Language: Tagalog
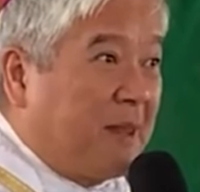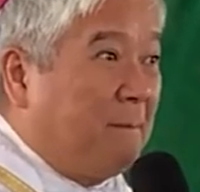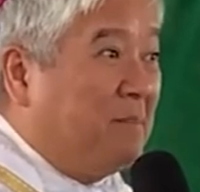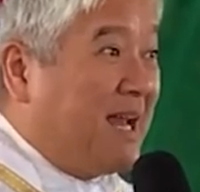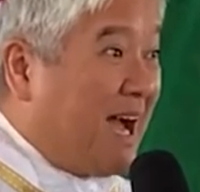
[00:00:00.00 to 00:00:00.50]

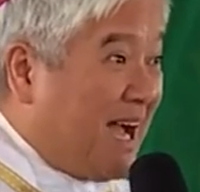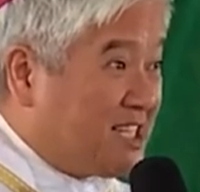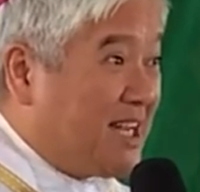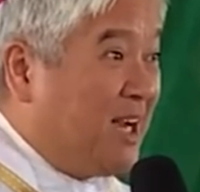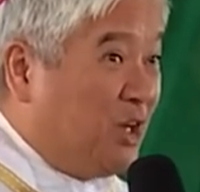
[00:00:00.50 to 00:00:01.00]

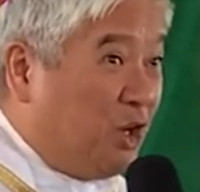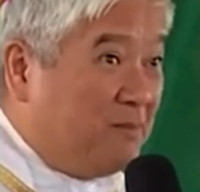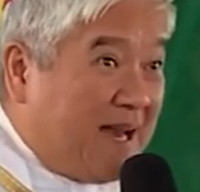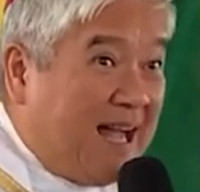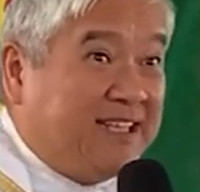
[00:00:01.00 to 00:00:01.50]
Malakas ang
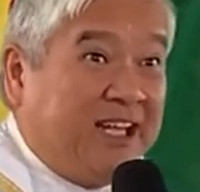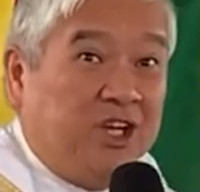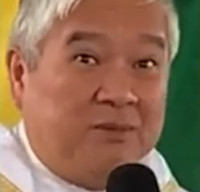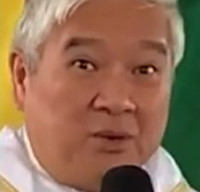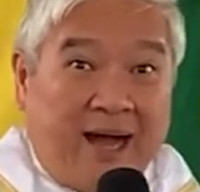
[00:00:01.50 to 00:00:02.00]
loob
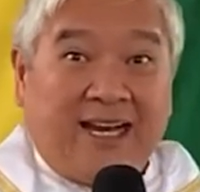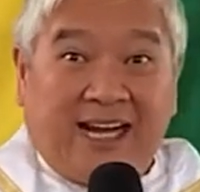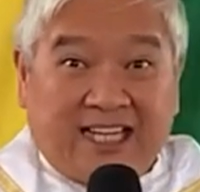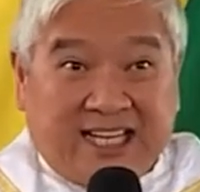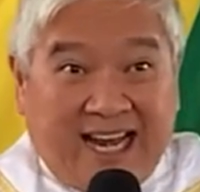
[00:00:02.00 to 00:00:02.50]
nating gumawa ng
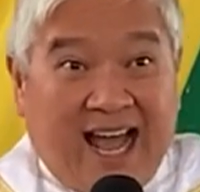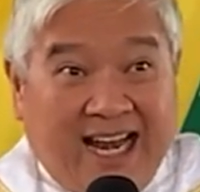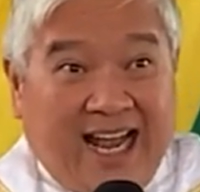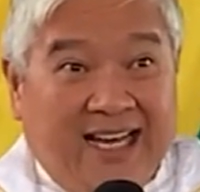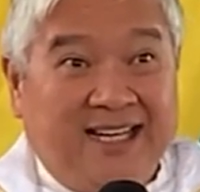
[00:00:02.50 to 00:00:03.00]

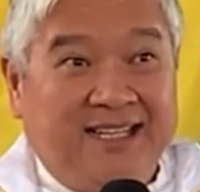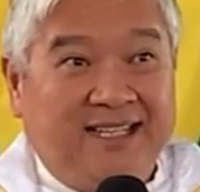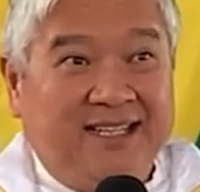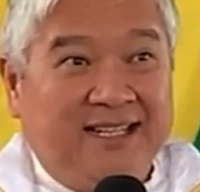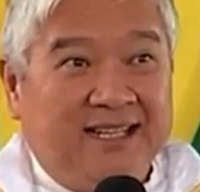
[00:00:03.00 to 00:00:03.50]
kasalanan,
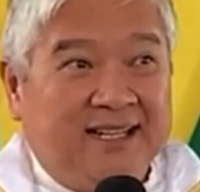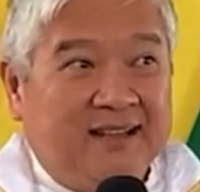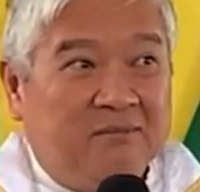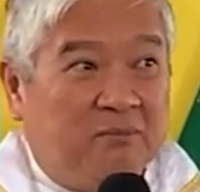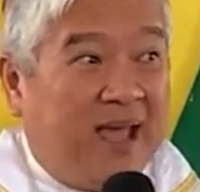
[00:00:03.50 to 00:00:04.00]

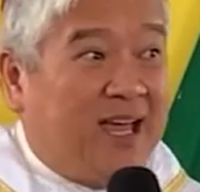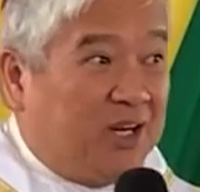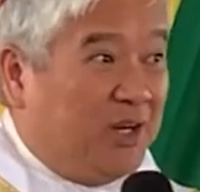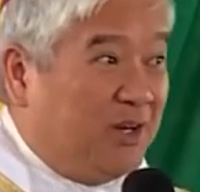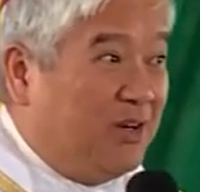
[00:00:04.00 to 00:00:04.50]

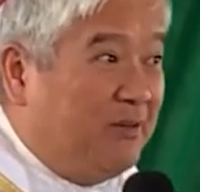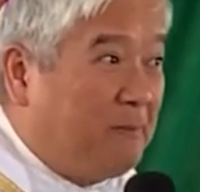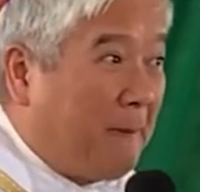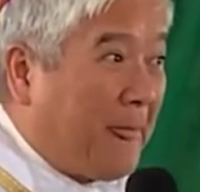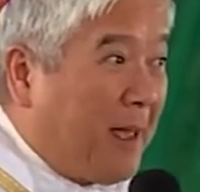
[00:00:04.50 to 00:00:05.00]
pero
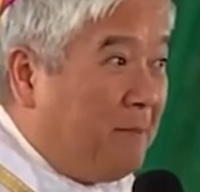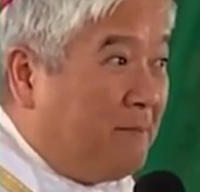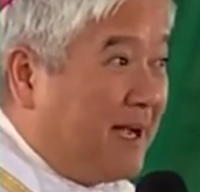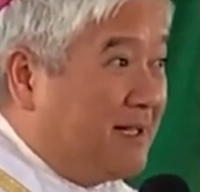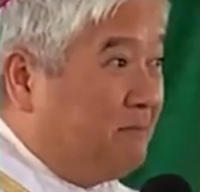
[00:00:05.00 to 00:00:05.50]

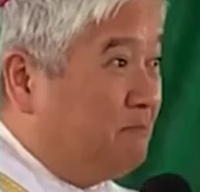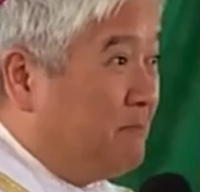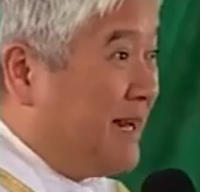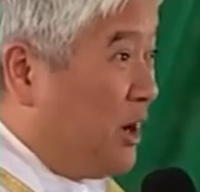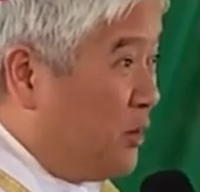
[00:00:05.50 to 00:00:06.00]
pag
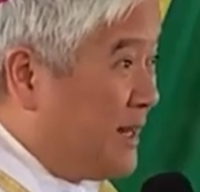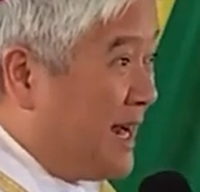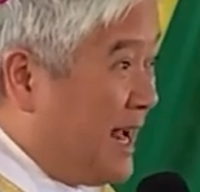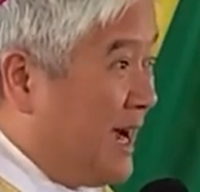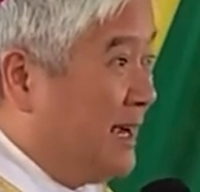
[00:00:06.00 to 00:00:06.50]
panahon
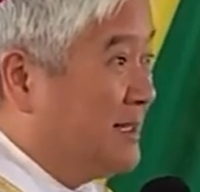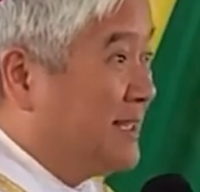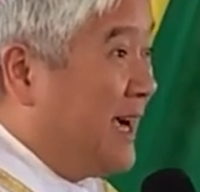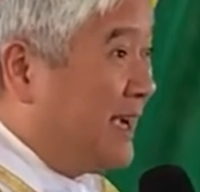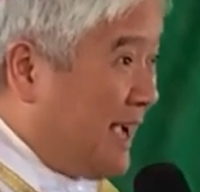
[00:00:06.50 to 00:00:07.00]
na ng
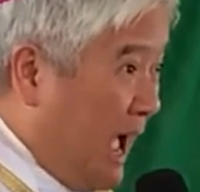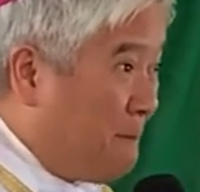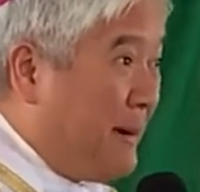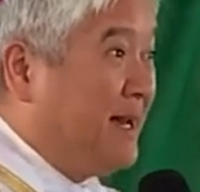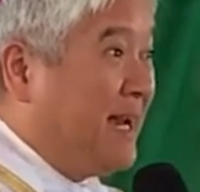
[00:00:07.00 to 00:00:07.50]

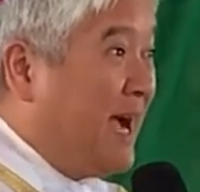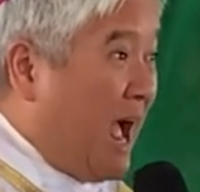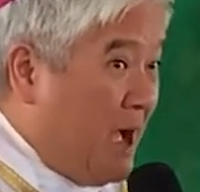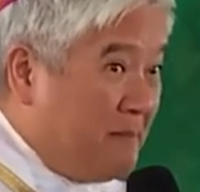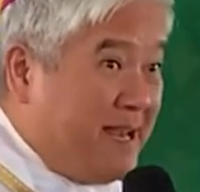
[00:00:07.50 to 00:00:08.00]
tanggapan, ng
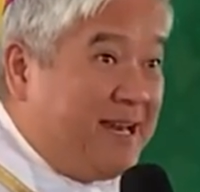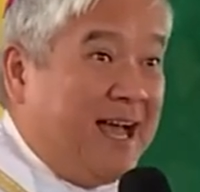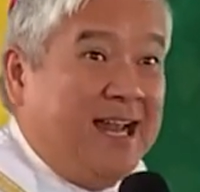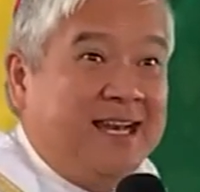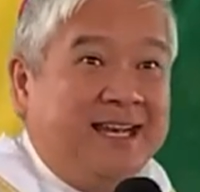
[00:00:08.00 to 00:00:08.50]

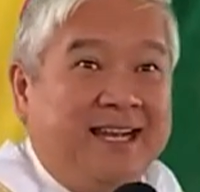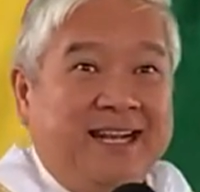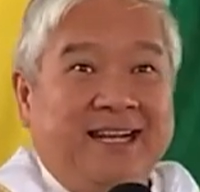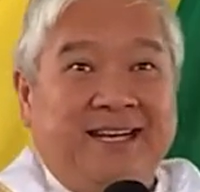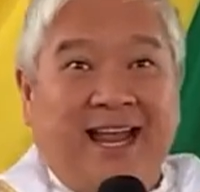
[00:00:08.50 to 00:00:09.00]
aminan,
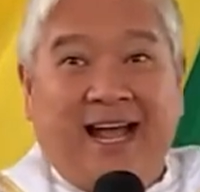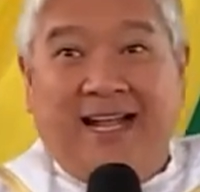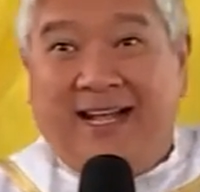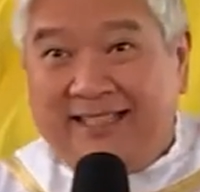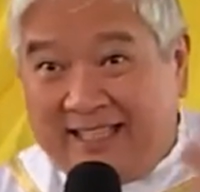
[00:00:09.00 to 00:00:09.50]
na
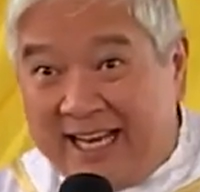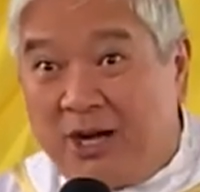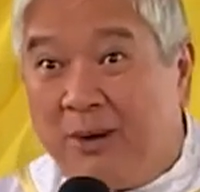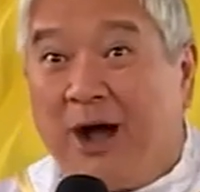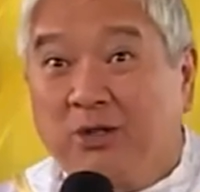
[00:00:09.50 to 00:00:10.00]

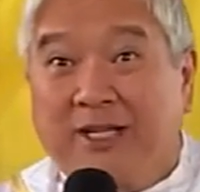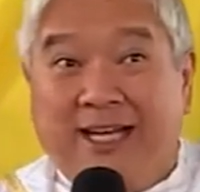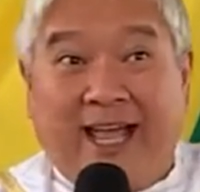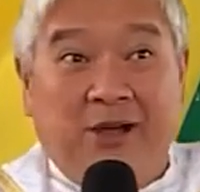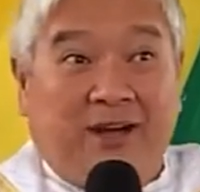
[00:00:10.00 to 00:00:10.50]
ginawa ko
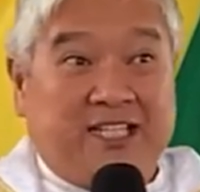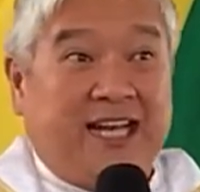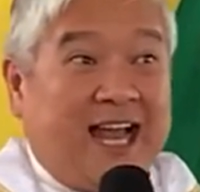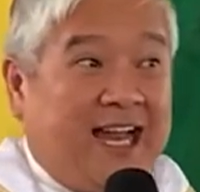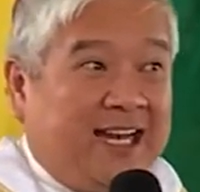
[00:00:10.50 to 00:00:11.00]
talaga yung
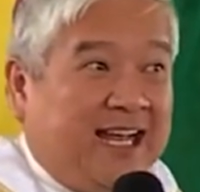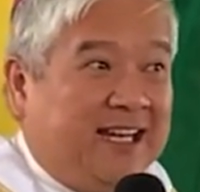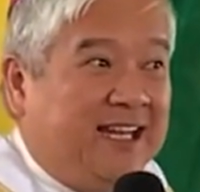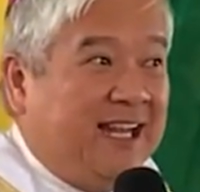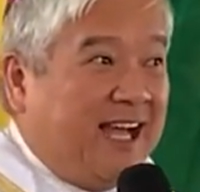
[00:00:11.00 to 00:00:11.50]

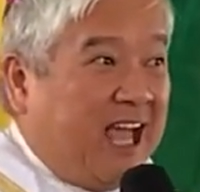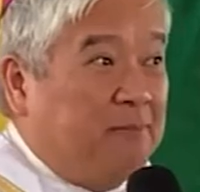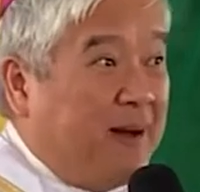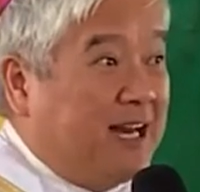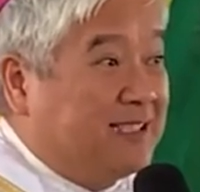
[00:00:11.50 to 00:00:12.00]
kasalanan,
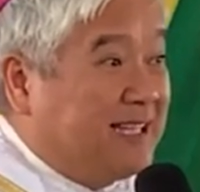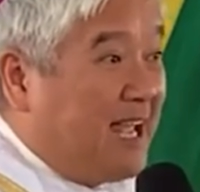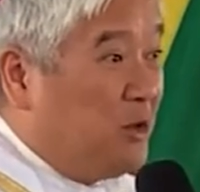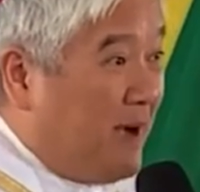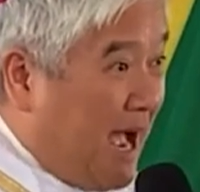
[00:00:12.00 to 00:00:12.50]
ay para
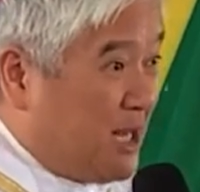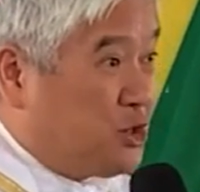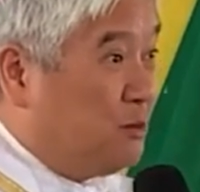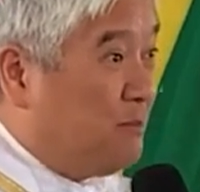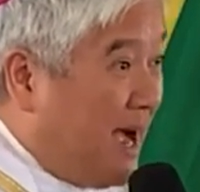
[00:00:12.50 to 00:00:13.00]
tayong
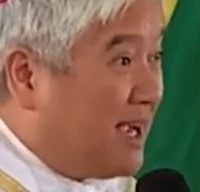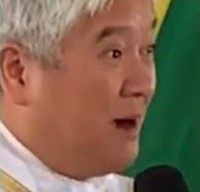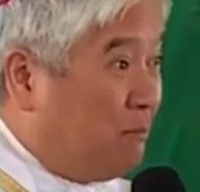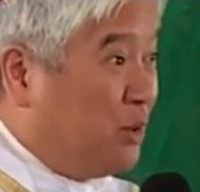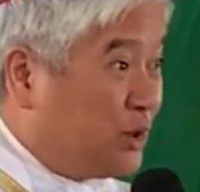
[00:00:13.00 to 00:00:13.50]
asong
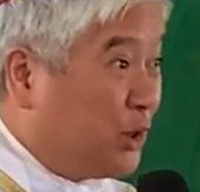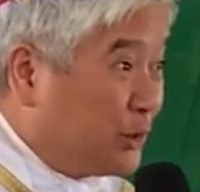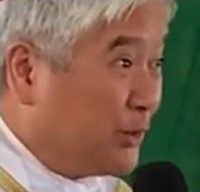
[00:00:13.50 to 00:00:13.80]
bahagang buntot.